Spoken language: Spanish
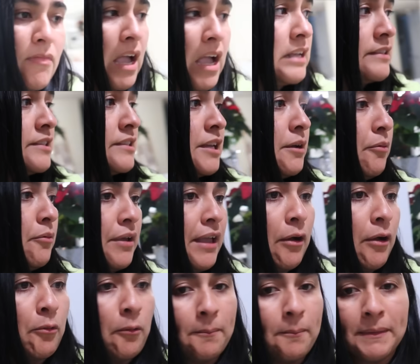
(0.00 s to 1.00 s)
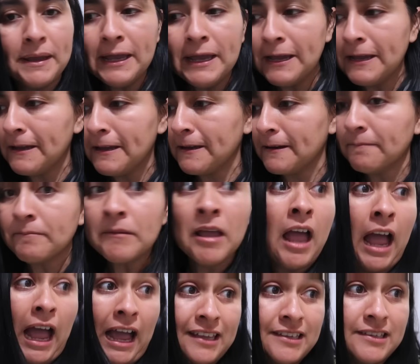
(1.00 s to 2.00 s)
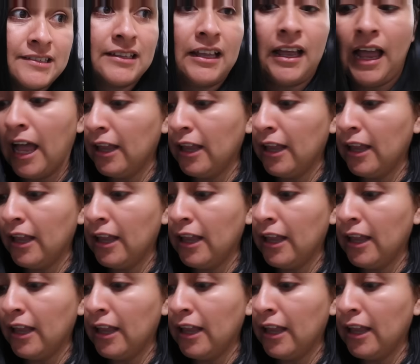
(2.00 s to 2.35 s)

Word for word: Así que voy a comer. Ahí está.